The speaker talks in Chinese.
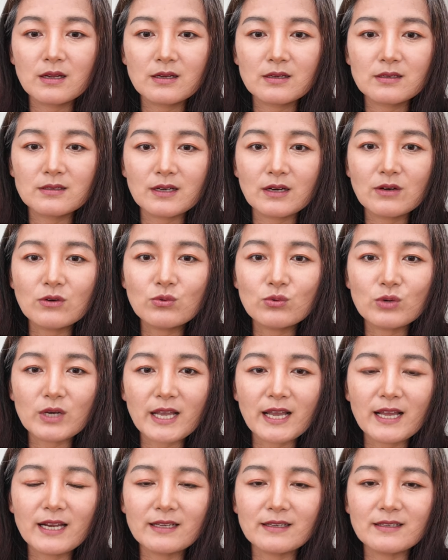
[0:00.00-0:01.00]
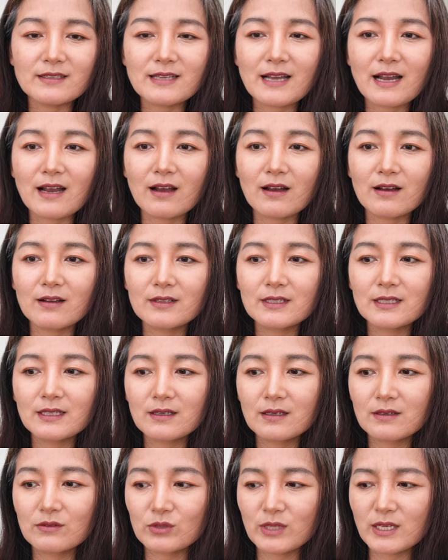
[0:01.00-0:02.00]
然后我看了一下，我
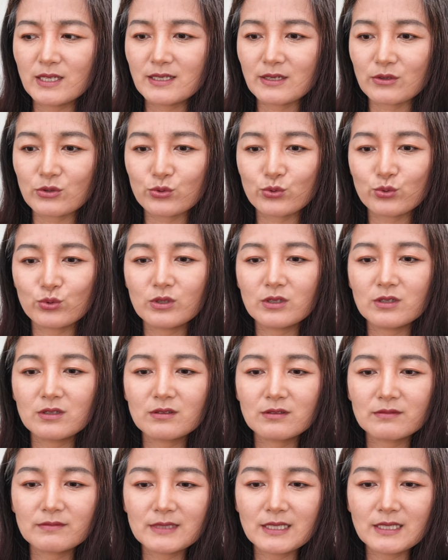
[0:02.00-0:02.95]
在想说，